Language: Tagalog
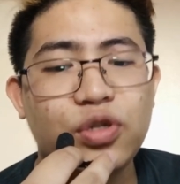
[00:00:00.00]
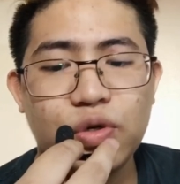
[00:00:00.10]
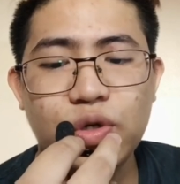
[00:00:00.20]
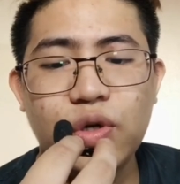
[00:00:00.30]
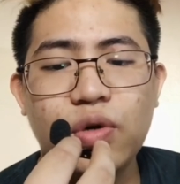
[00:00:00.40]

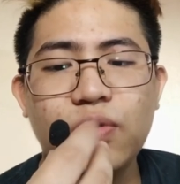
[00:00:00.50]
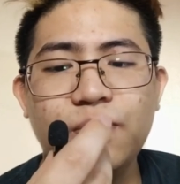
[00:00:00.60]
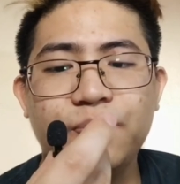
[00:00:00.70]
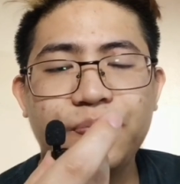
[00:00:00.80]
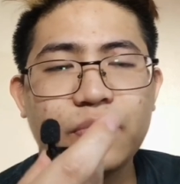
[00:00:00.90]
nyo
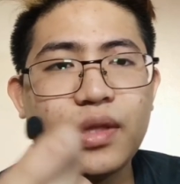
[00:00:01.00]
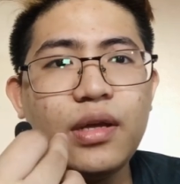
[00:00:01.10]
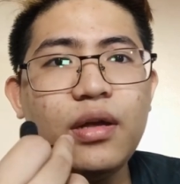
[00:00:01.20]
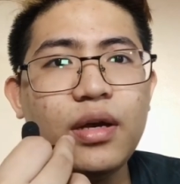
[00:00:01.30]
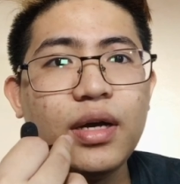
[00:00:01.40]
yung
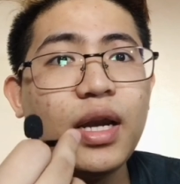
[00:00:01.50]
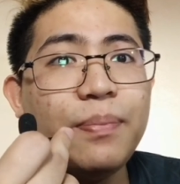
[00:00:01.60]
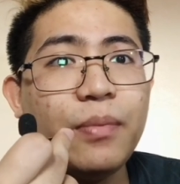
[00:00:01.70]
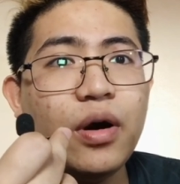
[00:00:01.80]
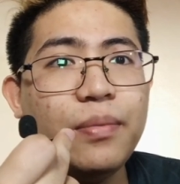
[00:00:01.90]

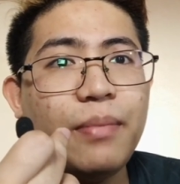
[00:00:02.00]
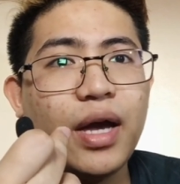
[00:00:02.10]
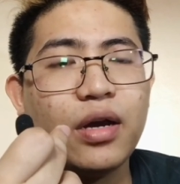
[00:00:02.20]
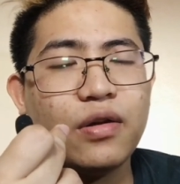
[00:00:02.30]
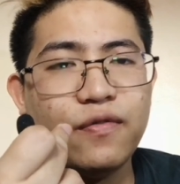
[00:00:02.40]
clip-on
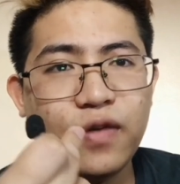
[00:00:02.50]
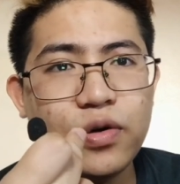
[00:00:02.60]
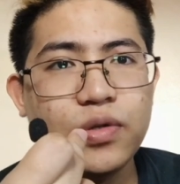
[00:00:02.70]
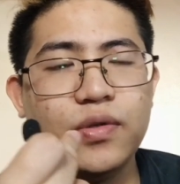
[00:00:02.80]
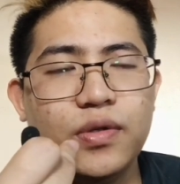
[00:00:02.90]

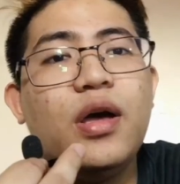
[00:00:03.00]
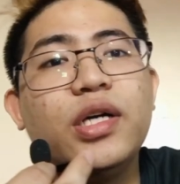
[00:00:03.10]
microphone.